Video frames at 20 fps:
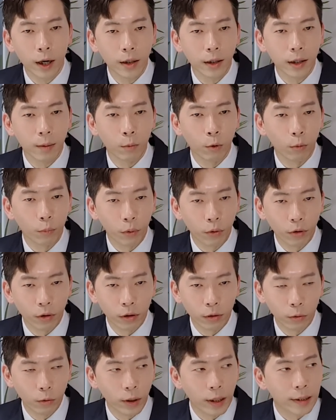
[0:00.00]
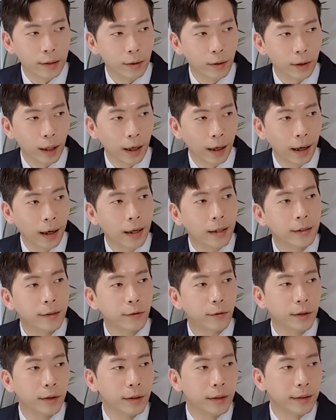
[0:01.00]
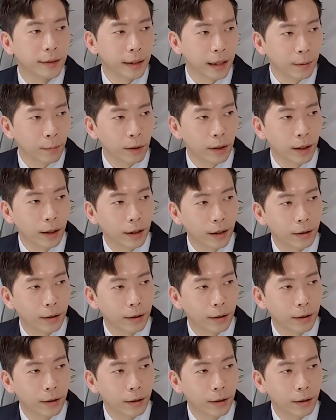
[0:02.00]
최소한의 목표를 통해서 내가 할 수 있는 사람이다.